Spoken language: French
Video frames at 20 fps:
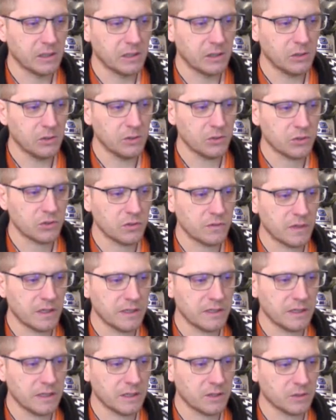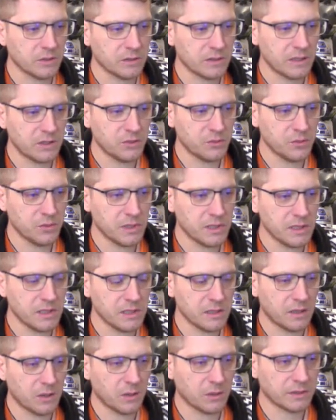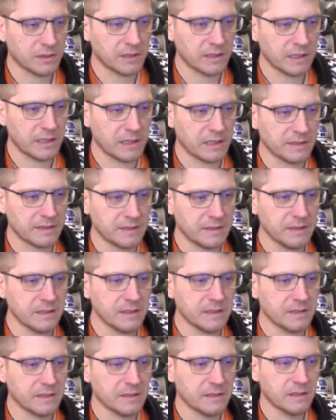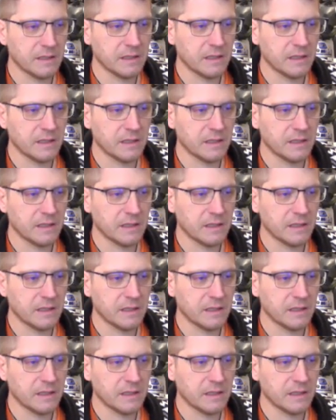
Le chevalier, quant à lui, alors très classique,